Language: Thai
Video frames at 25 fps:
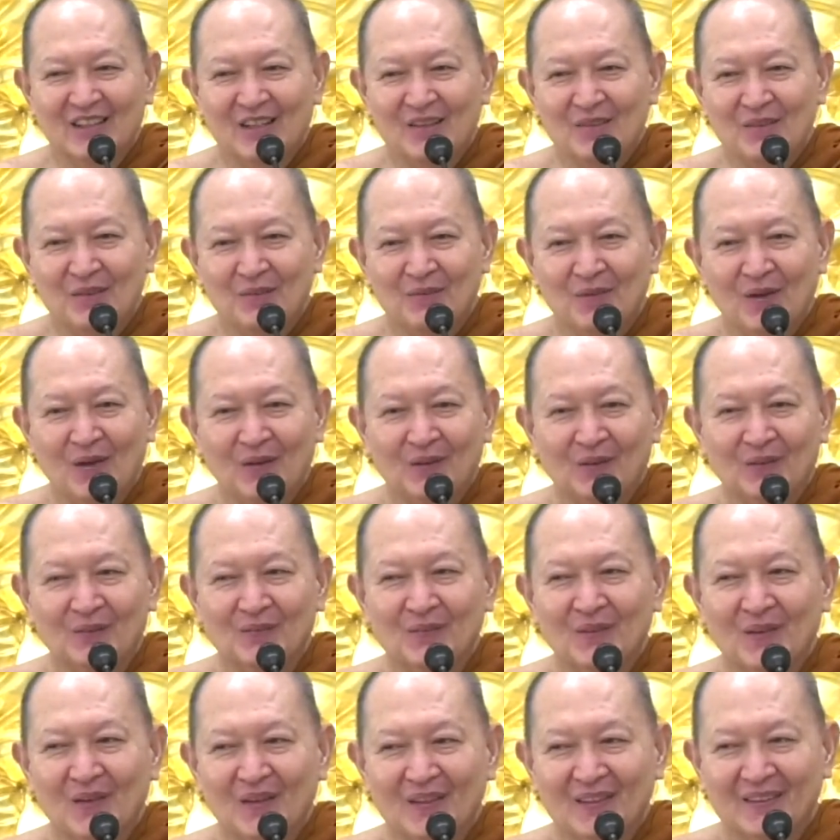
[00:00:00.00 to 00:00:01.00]
ค่อยมาบอกหลวง
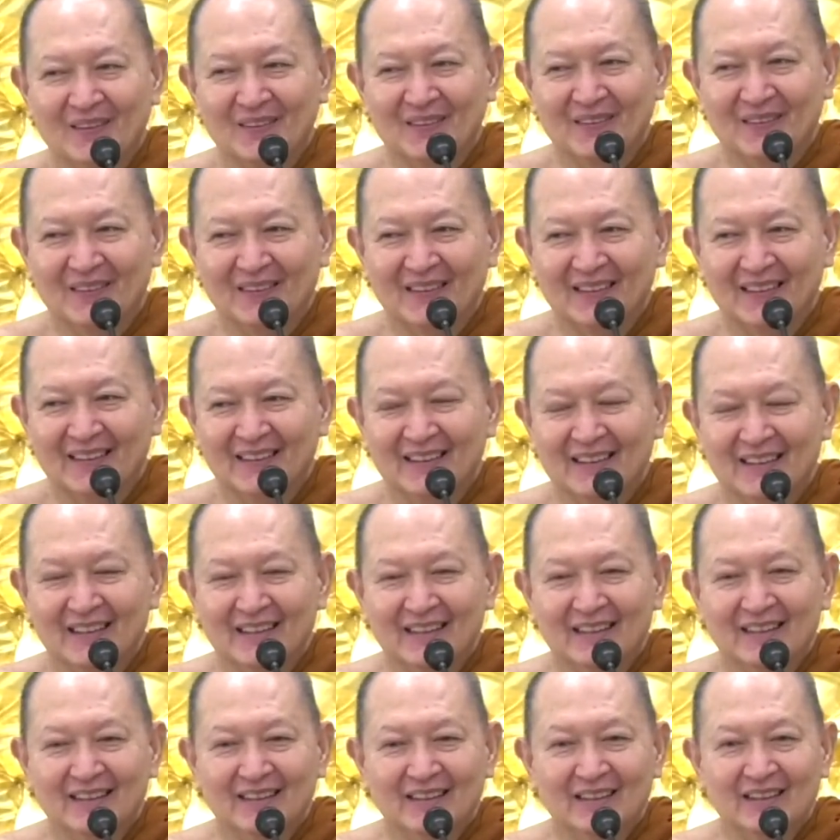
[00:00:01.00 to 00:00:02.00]
พ่ออีกที
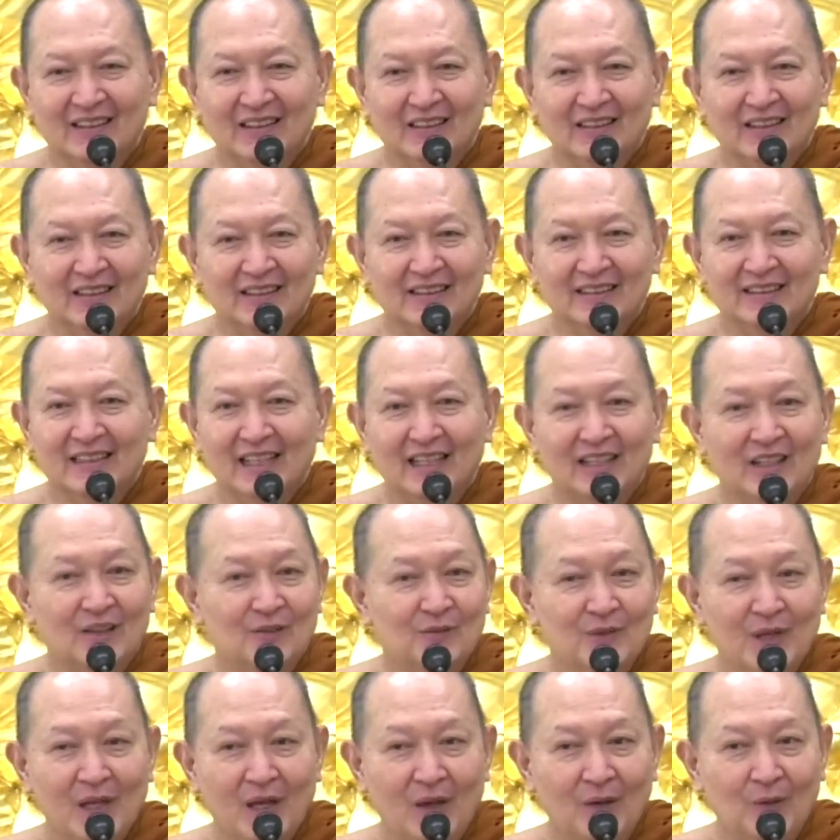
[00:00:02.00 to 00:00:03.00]
ใจเรา
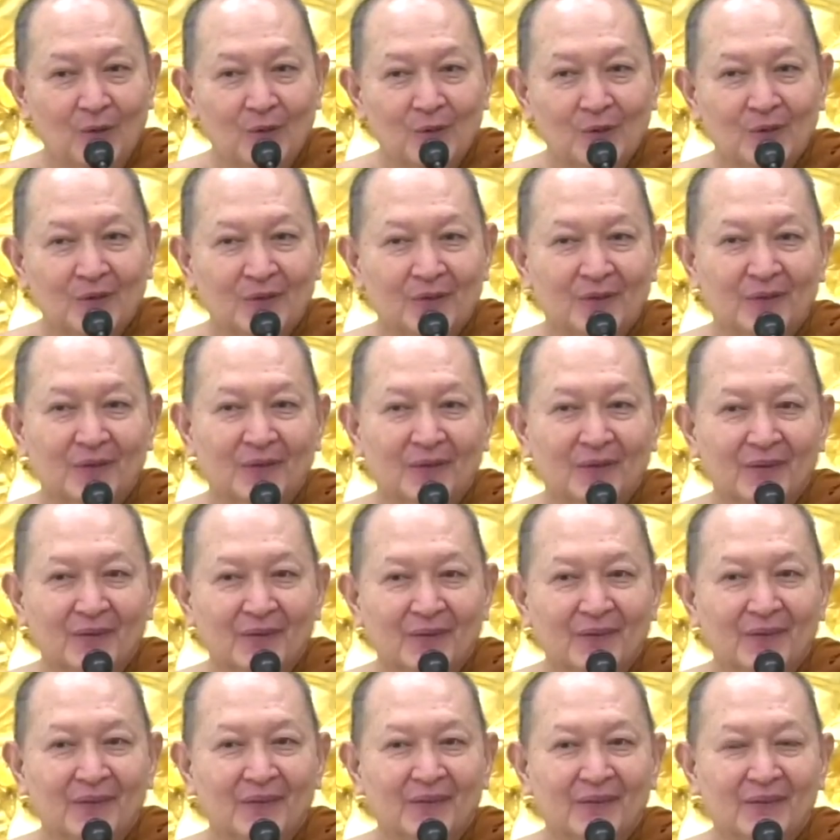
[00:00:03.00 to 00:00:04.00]
ไม่เอา
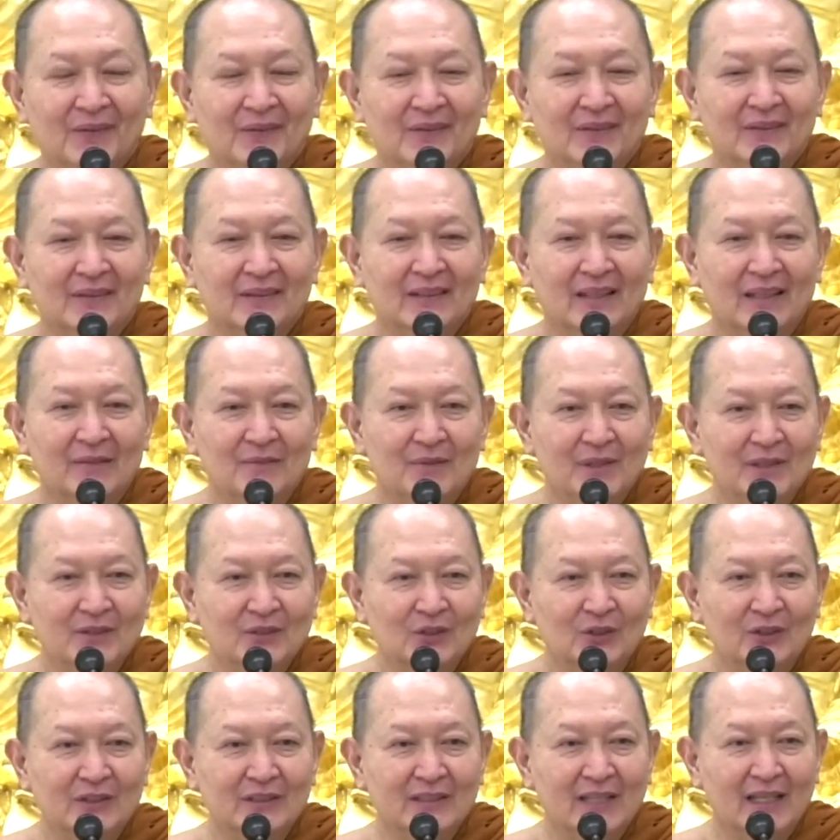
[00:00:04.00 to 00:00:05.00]
ใจไม่
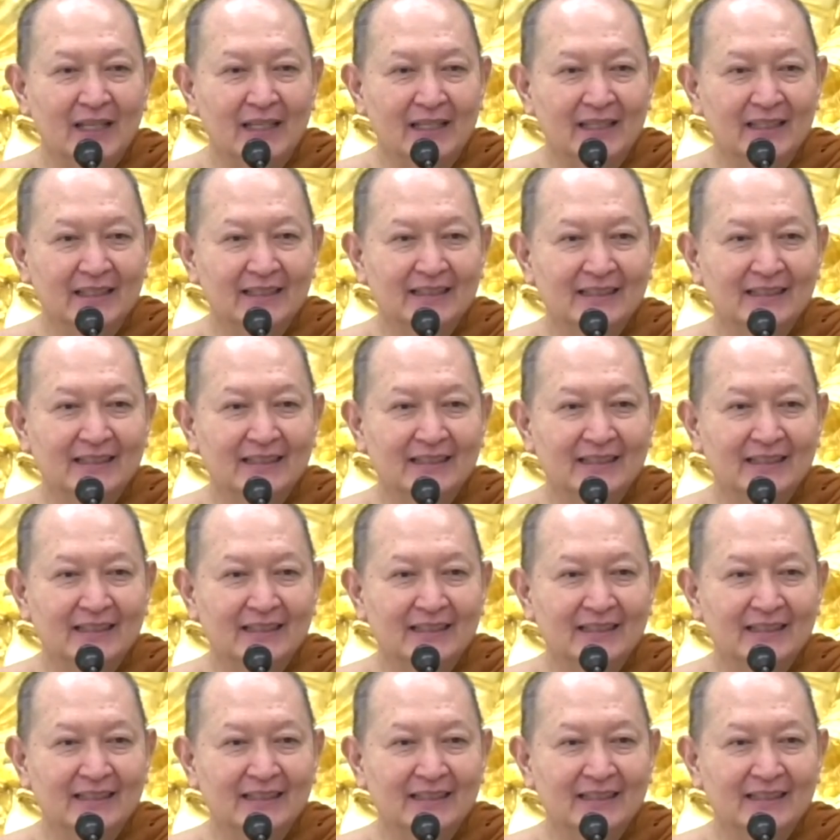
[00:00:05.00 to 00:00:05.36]
สนใจ